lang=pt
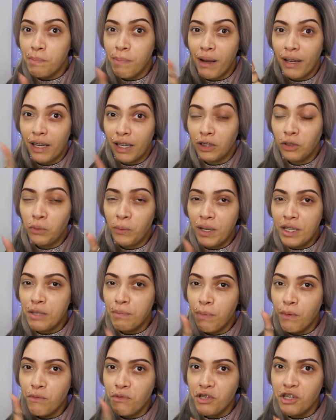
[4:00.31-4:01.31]
espalhando com a
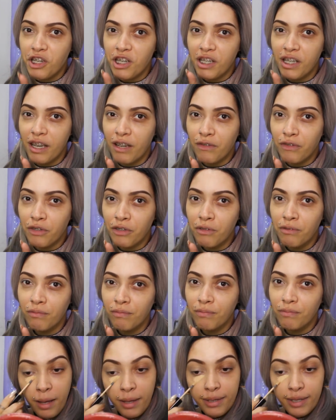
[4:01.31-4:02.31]
esponjinha, viu?
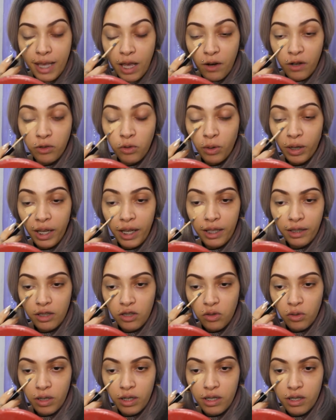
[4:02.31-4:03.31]
Sério, adorei a
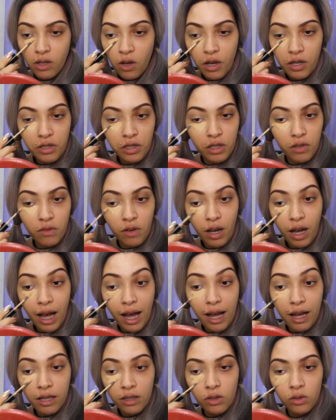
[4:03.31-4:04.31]
textura desse corretivo.
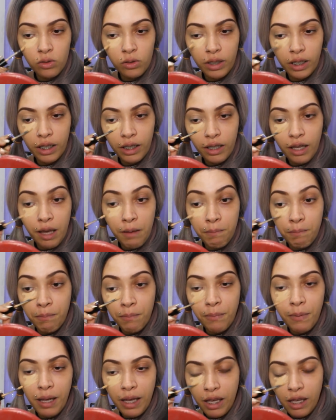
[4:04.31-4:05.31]
Adorei. É
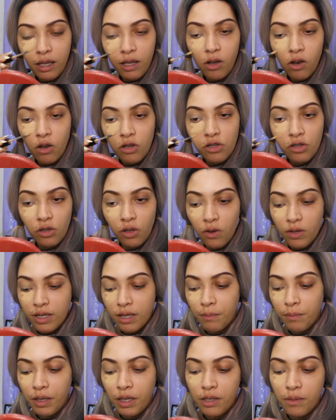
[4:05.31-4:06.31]
bem
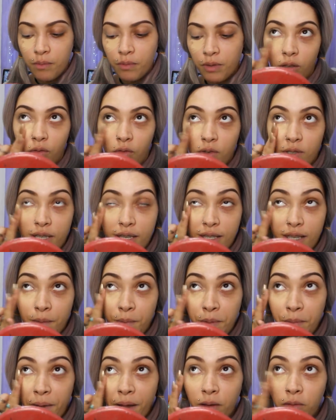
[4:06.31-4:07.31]
gostosa mesmo. Vocês
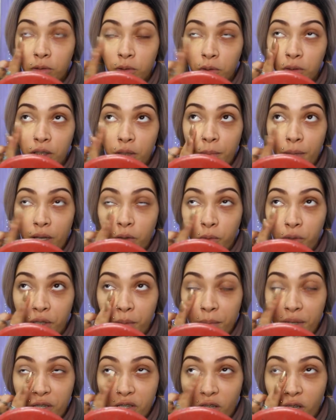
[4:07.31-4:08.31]
sempre perguntam da minha
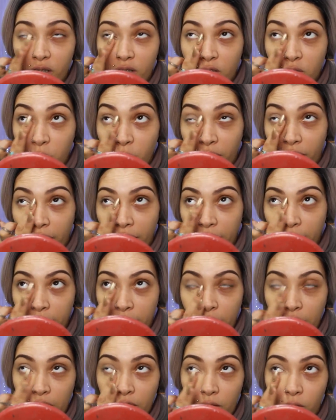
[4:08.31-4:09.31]
unha, minha gente. Isso aqui é
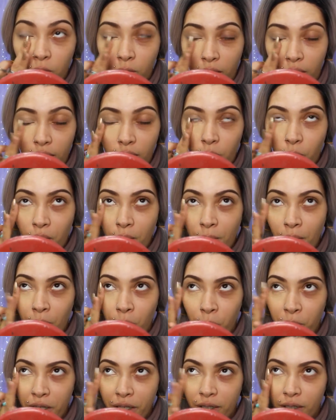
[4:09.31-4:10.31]
acrílico, tá? Não é
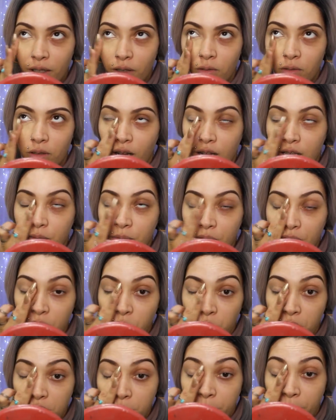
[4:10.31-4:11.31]
minha unha, não. As
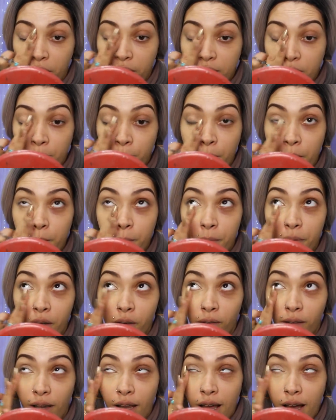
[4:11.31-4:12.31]
minhas unhas parecem
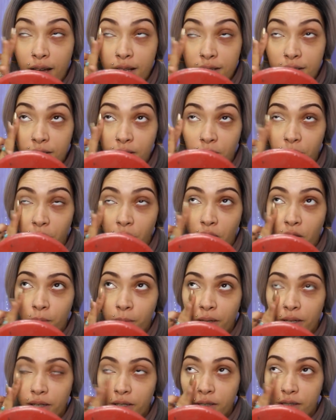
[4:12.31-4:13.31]
papel, lascam que é uma
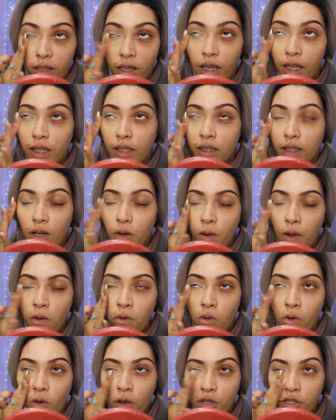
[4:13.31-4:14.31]
beleza. Ele não é
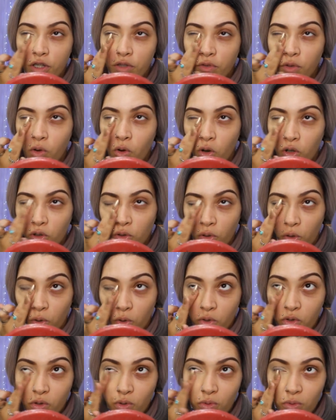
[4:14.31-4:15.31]
um corretivo
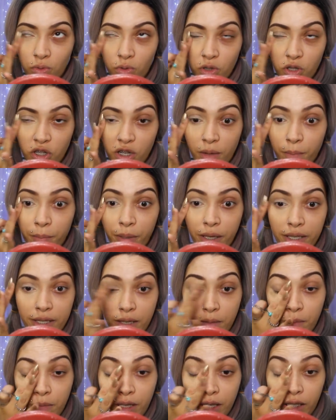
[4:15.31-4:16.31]
gorduroso, já
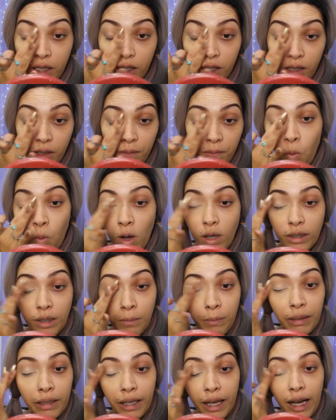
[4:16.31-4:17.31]
percebi aqui. Quando
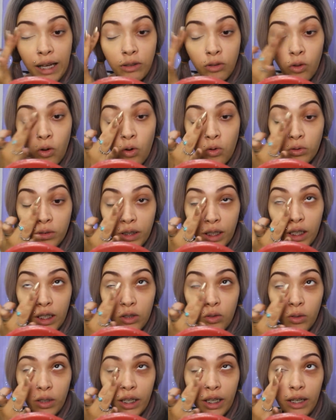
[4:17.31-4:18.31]
aplicado com o
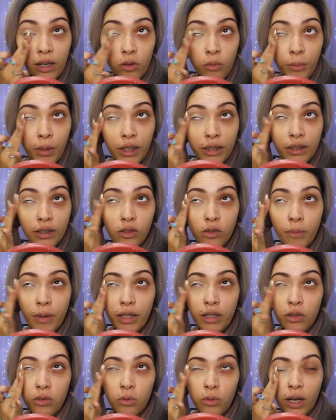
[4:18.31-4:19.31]
dedo, ele aumenta a
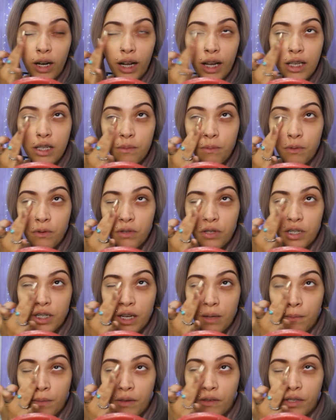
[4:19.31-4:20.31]
cobertura, a
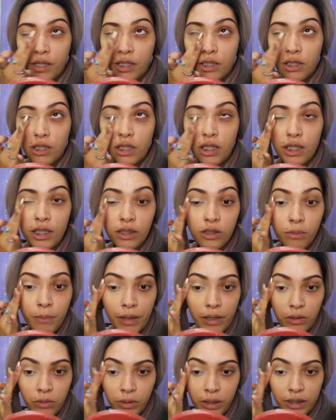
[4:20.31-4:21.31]
esponjinha meio que tira a
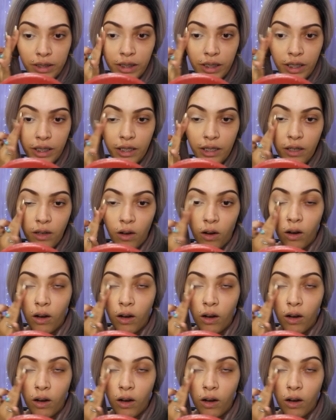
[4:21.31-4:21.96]
cobertura dele,